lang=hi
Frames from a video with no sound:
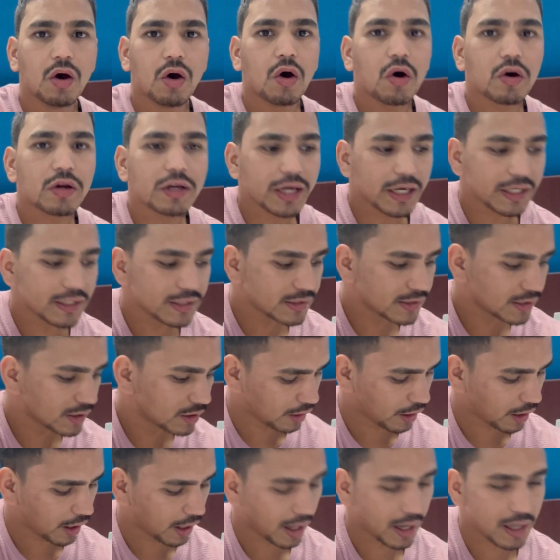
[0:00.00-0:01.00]
और गाइज
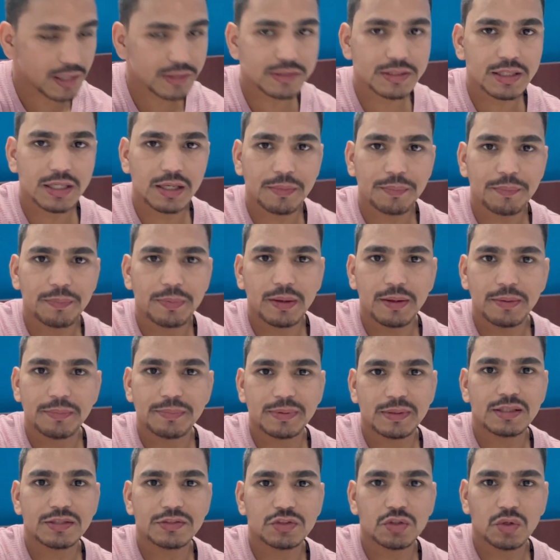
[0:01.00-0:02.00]
आज का
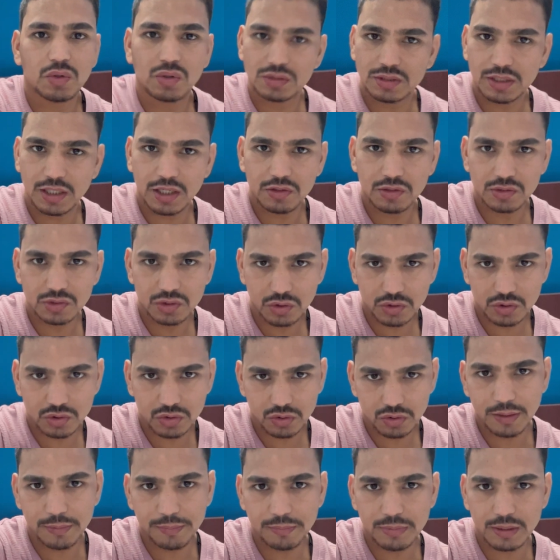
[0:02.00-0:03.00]
पेपर जो था वो दो
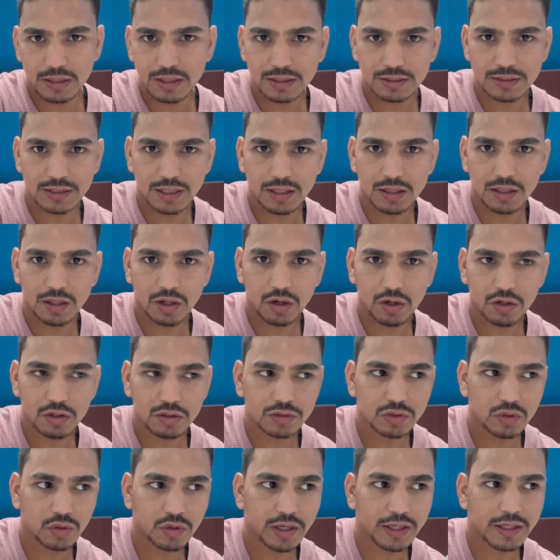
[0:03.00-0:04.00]
सौ नंबर का था और
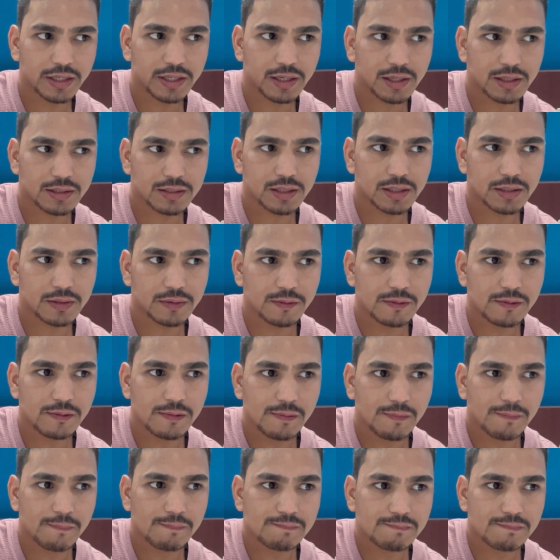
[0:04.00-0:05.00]
दो घंटे का था
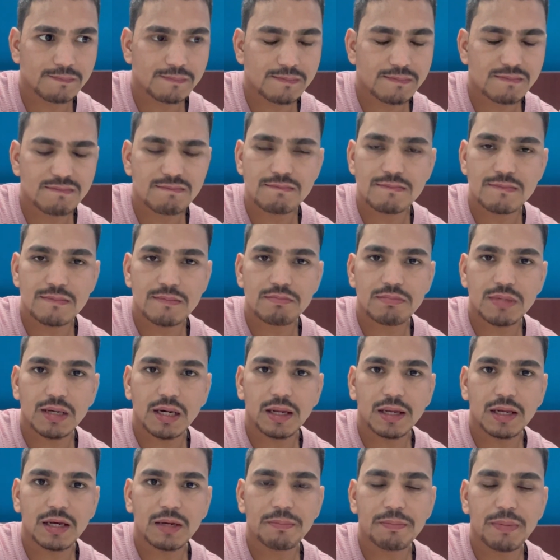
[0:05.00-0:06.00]

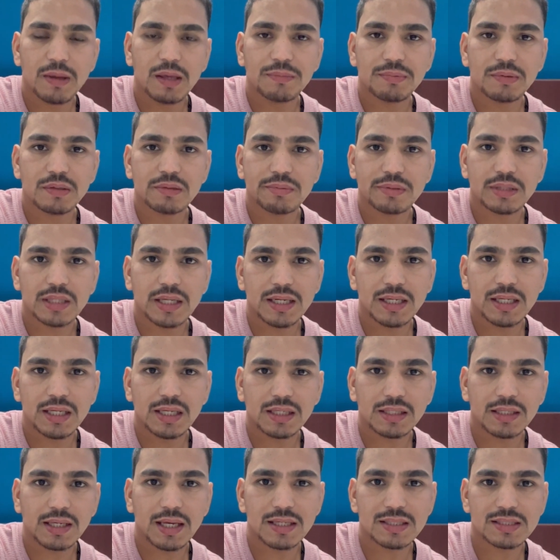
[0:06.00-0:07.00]
लेकिन पेपर पता नहीं
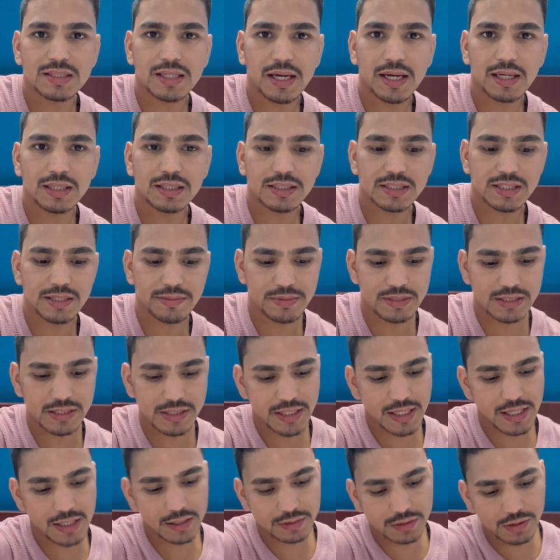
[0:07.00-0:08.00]
यार कैसा आया था समझ
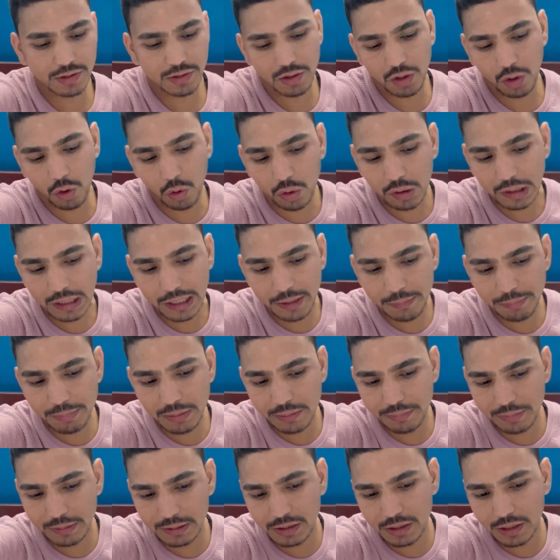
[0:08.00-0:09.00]
नहीं आया था ऑनलाइन
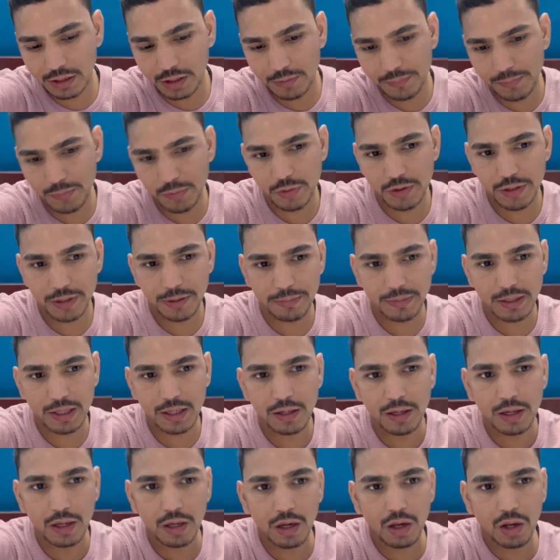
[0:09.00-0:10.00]
पेपर था कंप्यूटर में
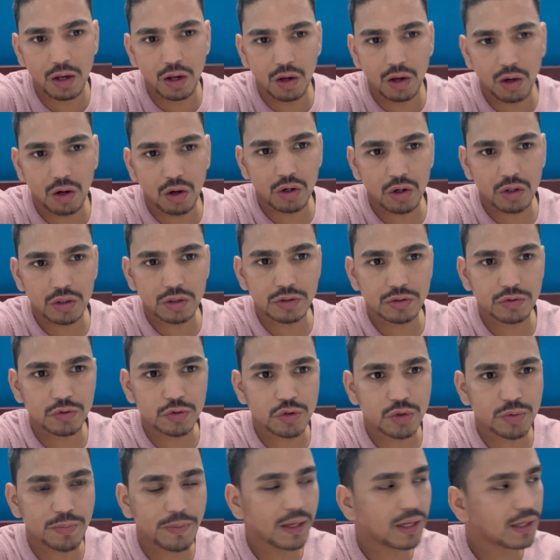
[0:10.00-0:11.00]
और
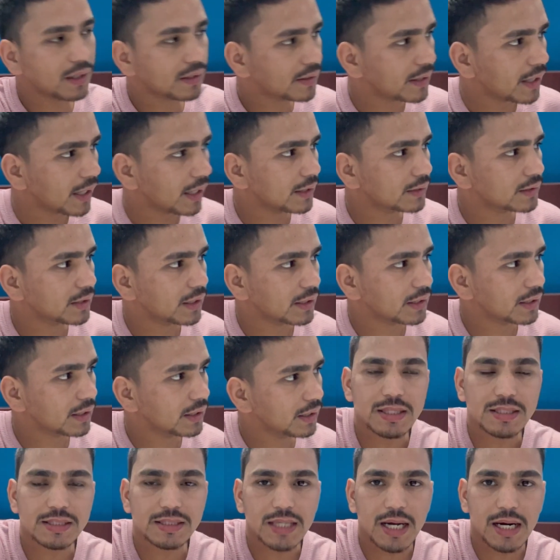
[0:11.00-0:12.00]
उस पर क्या था
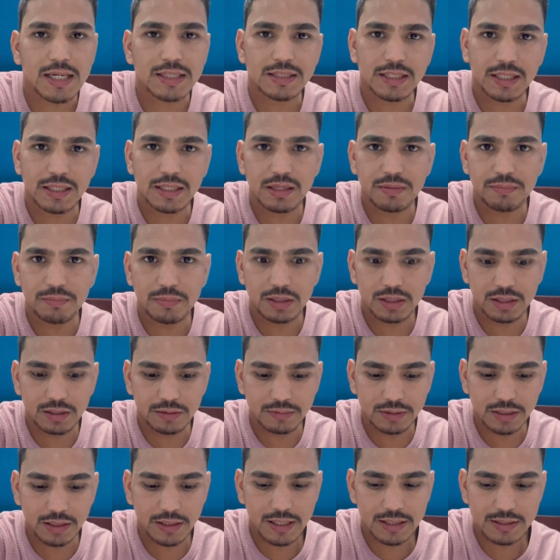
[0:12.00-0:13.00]
कि साठ साठ नंबर का
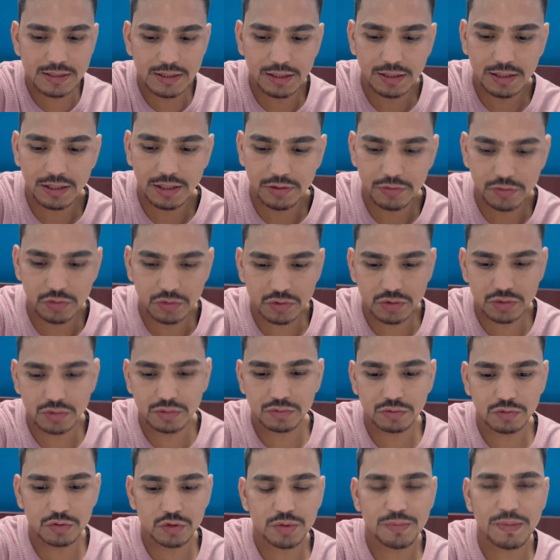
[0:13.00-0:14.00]
मतलब ऐसे ही था उस
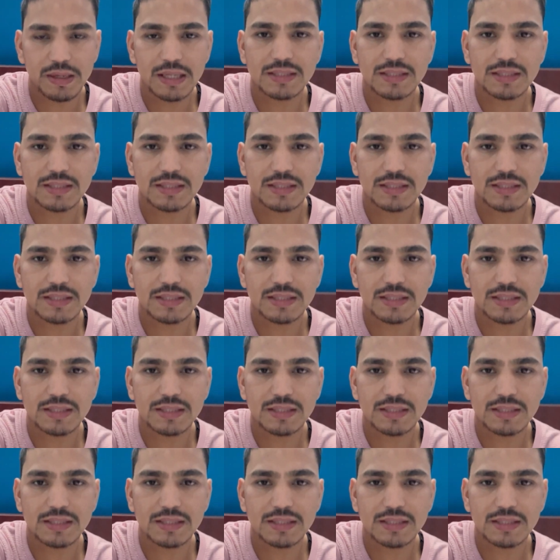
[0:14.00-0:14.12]
उसमें